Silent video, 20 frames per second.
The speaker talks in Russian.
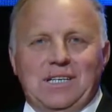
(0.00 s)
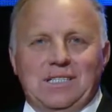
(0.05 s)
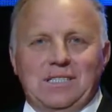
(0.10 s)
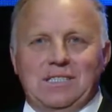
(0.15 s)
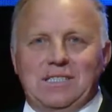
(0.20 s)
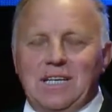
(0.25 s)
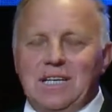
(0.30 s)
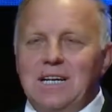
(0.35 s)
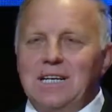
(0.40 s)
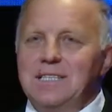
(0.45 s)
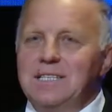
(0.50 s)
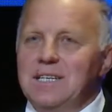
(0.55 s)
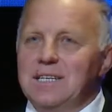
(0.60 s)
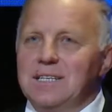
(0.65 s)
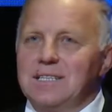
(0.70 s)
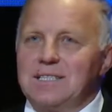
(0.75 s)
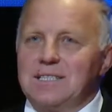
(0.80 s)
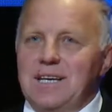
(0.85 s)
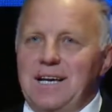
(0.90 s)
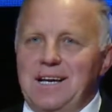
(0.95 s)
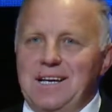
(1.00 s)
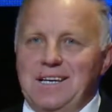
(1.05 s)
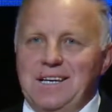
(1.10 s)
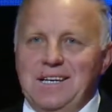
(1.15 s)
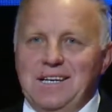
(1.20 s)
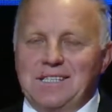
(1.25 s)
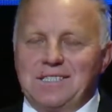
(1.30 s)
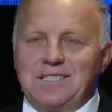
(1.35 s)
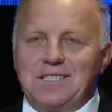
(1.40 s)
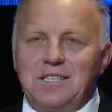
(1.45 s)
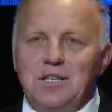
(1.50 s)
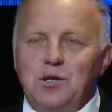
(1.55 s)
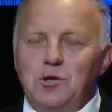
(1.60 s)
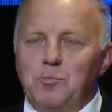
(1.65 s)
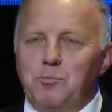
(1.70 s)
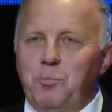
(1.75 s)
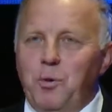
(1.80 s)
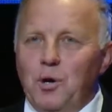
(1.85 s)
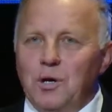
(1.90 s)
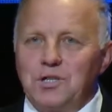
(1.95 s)
где родился
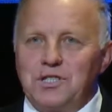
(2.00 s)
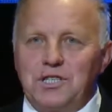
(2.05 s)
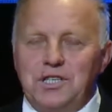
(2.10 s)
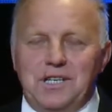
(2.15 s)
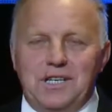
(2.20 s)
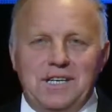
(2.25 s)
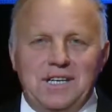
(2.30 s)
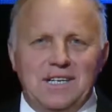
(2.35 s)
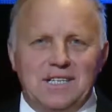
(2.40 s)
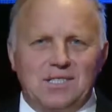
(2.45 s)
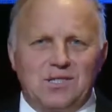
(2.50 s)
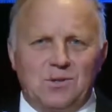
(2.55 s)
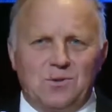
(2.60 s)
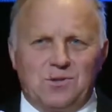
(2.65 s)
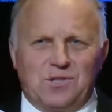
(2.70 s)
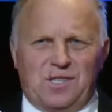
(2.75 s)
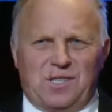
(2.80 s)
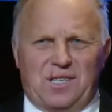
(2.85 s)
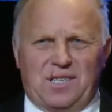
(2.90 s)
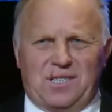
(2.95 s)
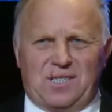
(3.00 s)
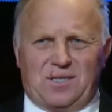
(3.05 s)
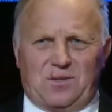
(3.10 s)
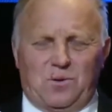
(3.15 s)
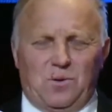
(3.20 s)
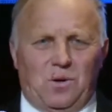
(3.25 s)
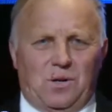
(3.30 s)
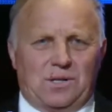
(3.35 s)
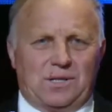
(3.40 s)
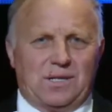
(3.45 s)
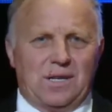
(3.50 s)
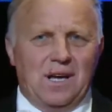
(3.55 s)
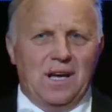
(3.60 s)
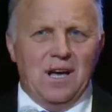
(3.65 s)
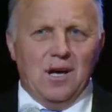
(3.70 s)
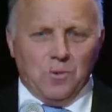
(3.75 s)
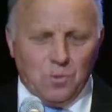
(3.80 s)
Сын Божий Иисус Христос.